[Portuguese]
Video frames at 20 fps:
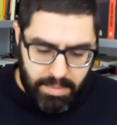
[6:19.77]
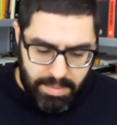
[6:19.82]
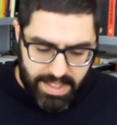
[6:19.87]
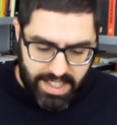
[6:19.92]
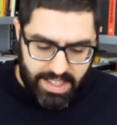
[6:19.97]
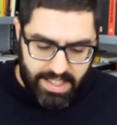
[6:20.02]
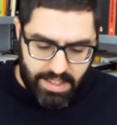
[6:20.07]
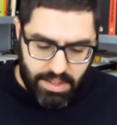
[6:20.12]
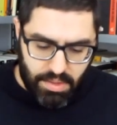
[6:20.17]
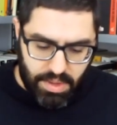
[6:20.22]
mas
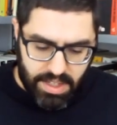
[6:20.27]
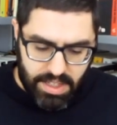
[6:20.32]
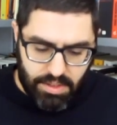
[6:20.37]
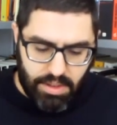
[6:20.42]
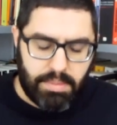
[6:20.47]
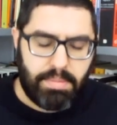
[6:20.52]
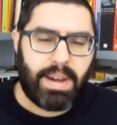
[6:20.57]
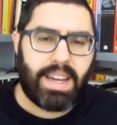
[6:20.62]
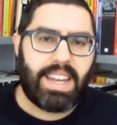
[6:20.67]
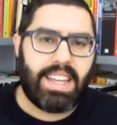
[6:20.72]
essa
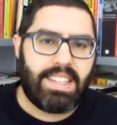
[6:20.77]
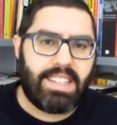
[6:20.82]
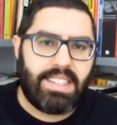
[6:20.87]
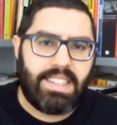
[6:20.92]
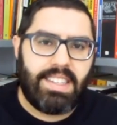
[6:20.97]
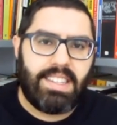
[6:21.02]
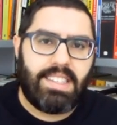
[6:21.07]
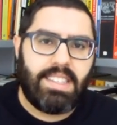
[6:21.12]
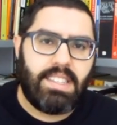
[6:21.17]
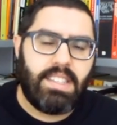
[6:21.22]
situação
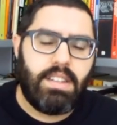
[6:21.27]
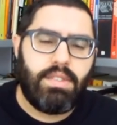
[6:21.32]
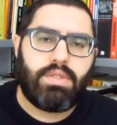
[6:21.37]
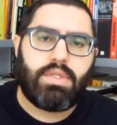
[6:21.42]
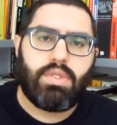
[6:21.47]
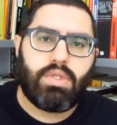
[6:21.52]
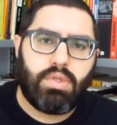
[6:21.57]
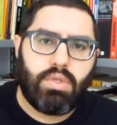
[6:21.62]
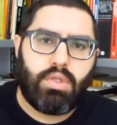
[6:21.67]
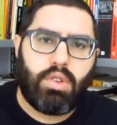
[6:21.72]
aparece nesses livros
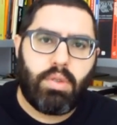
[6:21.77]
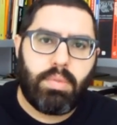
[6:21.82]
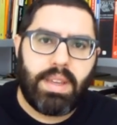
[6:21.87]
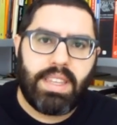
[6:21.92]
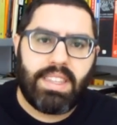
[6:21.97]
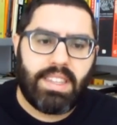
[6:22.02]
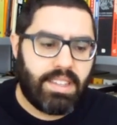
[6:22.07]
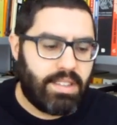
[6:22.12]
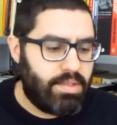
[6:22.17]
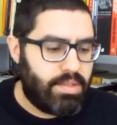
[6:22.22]
que eu estou
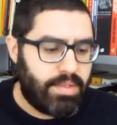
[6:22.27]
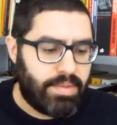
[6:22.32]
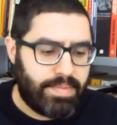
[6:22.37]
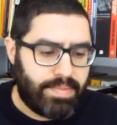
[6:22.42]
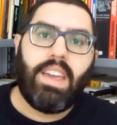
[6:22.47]
comentando.